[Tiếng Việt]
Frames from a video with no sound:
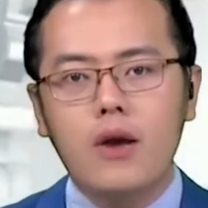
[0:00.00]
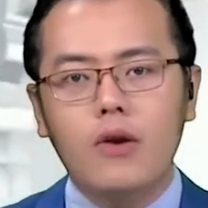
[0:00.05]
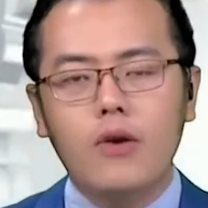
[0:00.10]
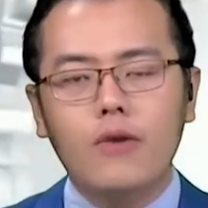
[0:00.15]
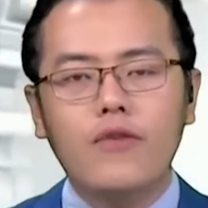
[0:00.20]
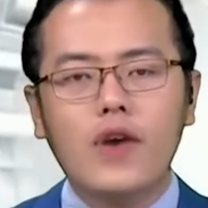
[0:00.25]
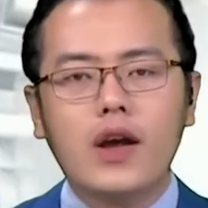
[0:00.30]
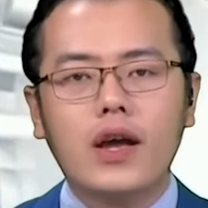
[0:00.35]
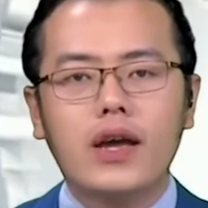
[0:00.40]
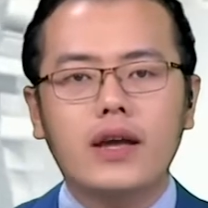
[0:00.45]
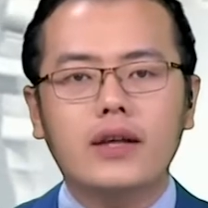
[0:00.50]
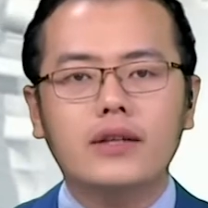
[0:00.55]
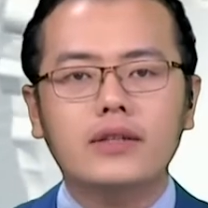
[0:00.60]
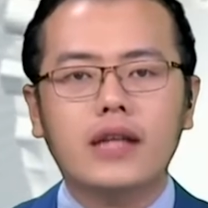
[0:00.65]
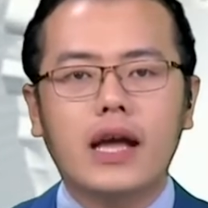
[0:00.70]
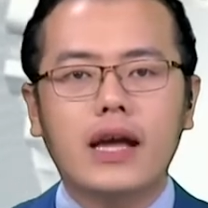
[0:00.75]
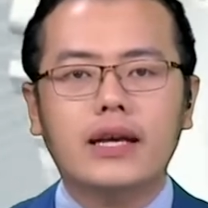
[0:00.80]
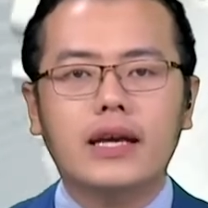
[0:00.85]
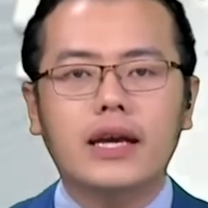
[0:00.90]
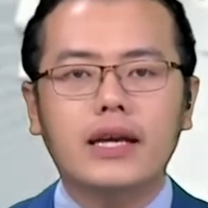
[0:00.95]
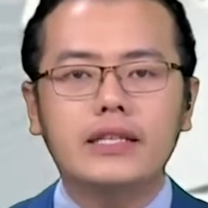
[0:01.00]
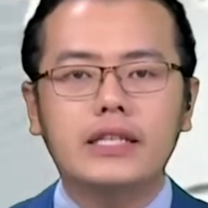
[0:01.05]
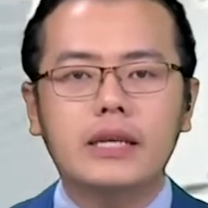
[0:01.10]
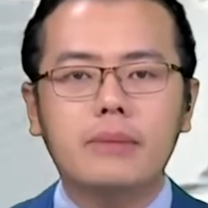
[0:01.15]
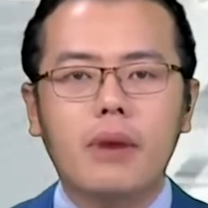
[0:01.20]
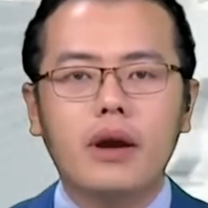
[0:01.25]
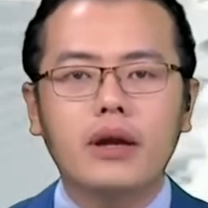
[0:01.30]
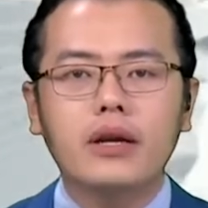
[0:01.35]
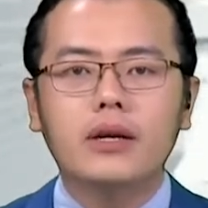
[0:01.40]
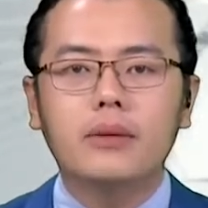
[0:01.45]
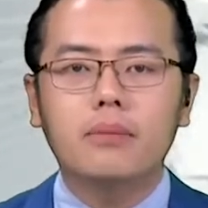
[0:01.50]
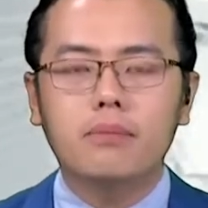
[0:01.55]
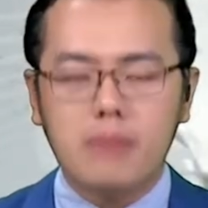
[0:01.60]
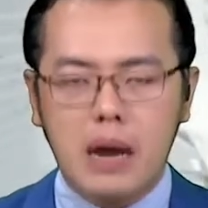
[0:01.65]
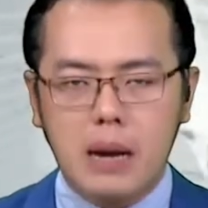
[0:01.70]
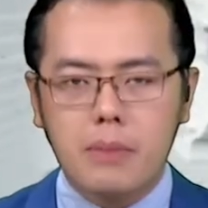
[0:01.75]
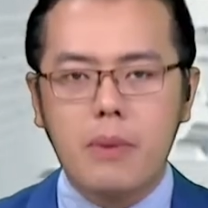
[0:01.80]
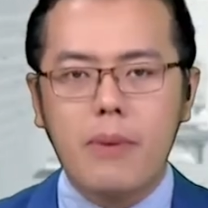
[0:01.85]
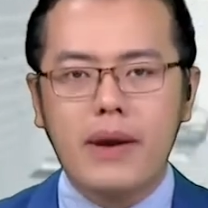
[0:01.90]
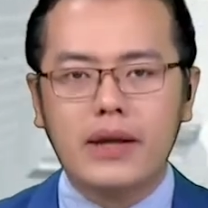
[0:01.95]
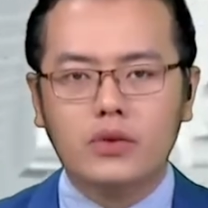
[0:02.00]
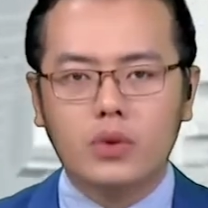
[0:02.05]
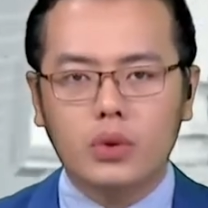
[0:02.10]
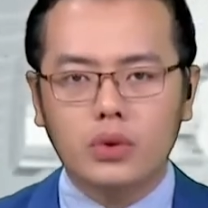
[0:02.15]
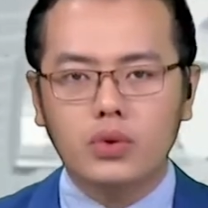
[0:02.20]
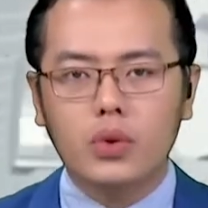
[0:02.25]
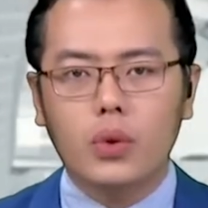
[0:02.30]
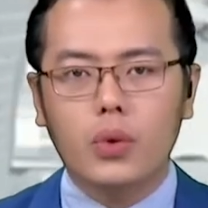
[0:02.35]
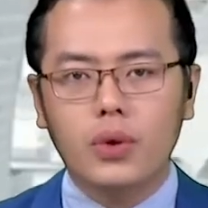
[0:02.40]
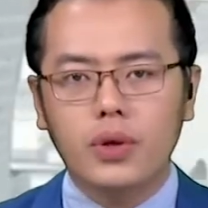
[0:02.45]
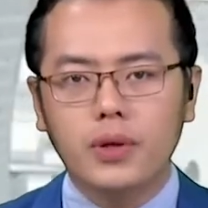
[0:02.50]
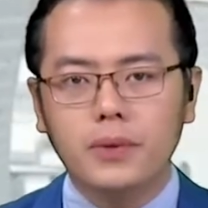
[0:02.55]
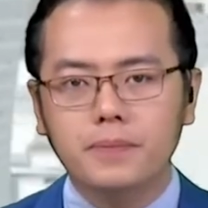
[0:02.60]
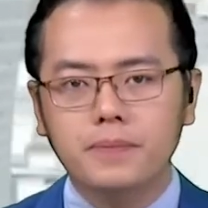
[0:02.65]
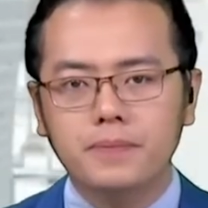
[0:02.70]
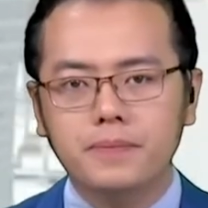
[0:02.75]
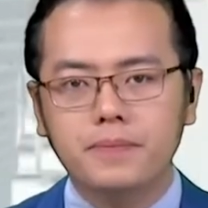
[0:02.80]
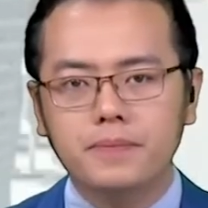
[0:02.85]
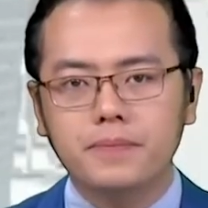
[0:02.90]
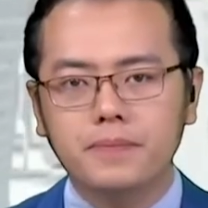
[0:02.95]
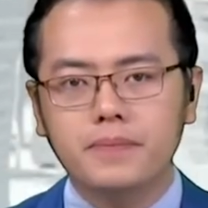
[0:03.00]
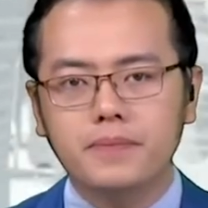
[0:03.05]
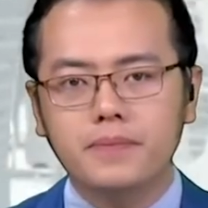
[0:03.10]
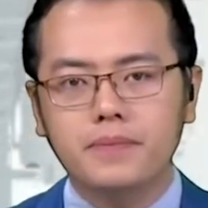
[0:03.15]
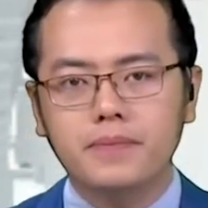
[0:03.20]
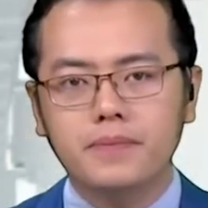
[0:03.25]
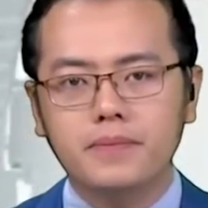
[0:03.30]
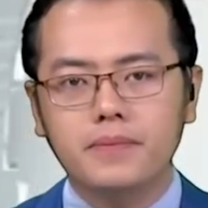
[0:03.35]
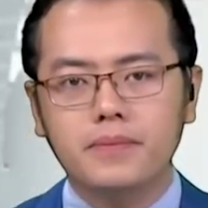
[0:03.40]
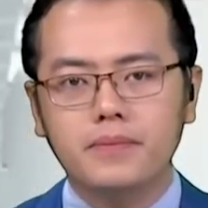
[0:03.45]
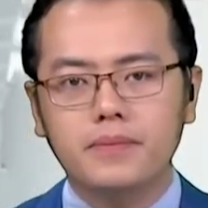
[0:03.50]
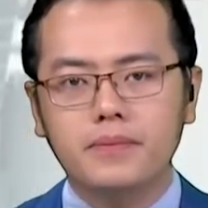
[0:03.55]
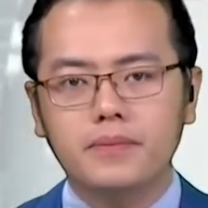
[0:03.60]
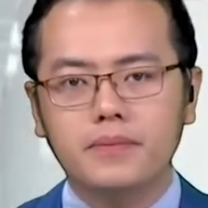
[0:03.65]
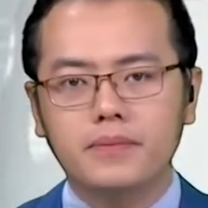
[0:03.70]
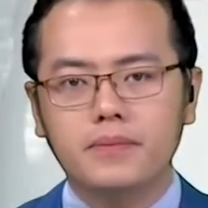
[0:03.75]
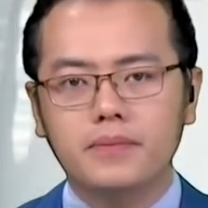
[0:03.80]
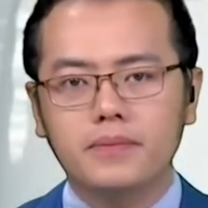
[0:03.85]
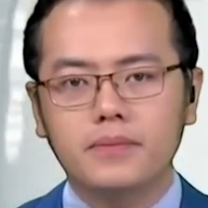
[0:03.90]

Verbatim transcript: Lúc phát hiện, thai kỳ chỉ mới được 33 tuần tuổi. Bệnh nhân là